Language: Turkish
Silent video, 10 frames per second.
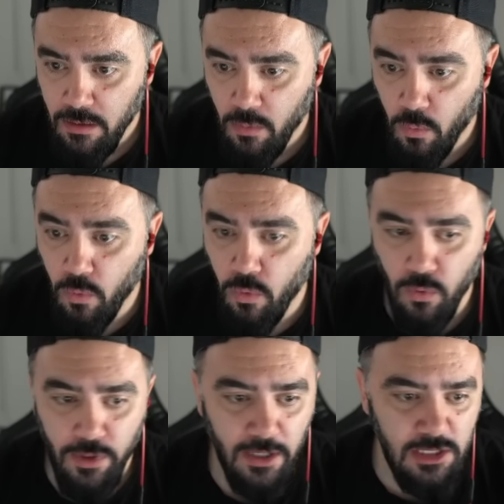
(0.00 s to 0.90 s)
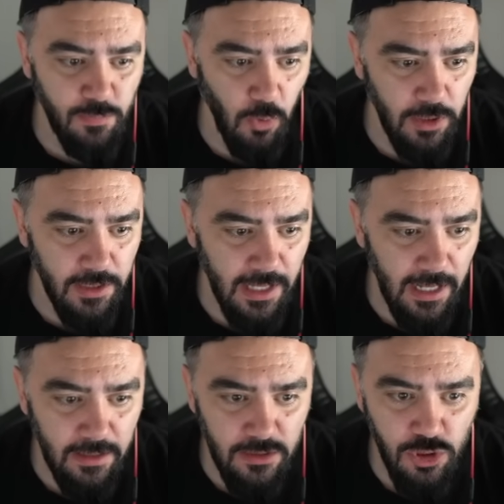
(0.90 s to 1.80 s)
Oo yarı spoilerı
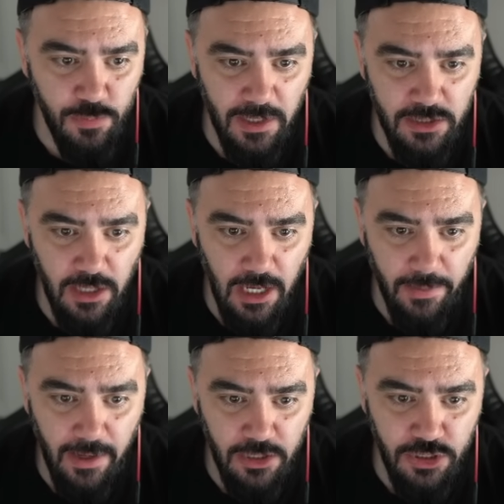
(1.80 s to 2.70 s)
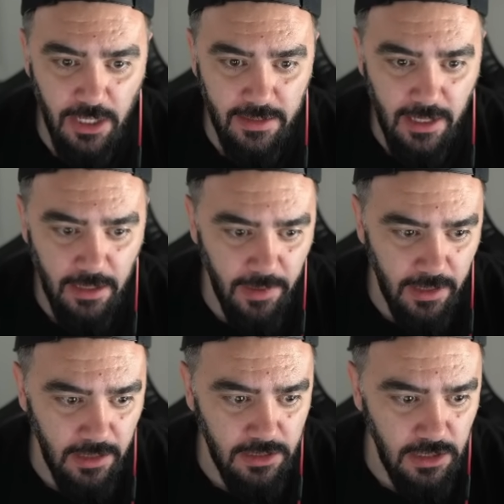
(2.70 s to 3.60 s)
geldi. Suspension arabayı aşağı indirelim
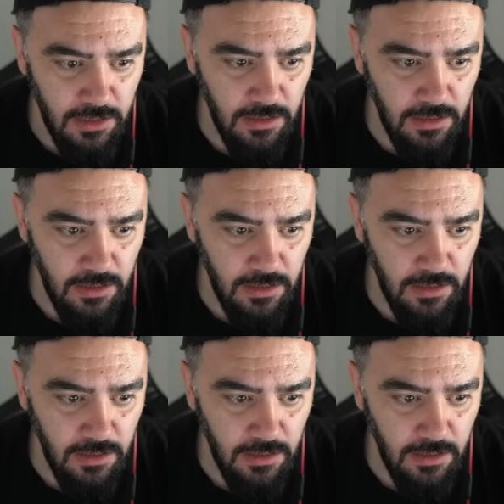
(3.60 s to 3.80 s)
arkadaşlar.